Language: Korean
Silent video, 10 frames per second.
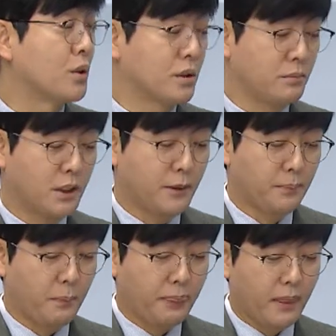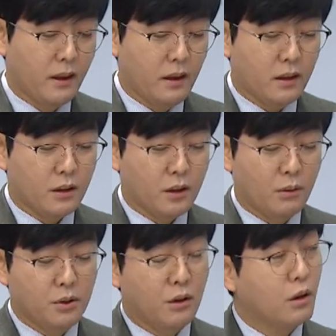있습니다. 네.
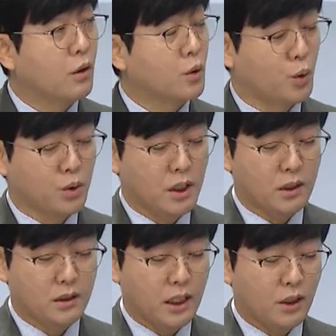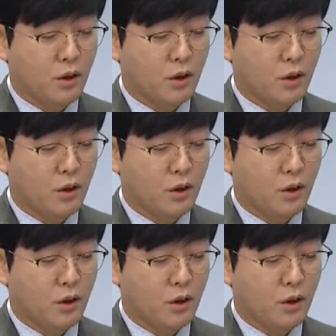더불어 교사들의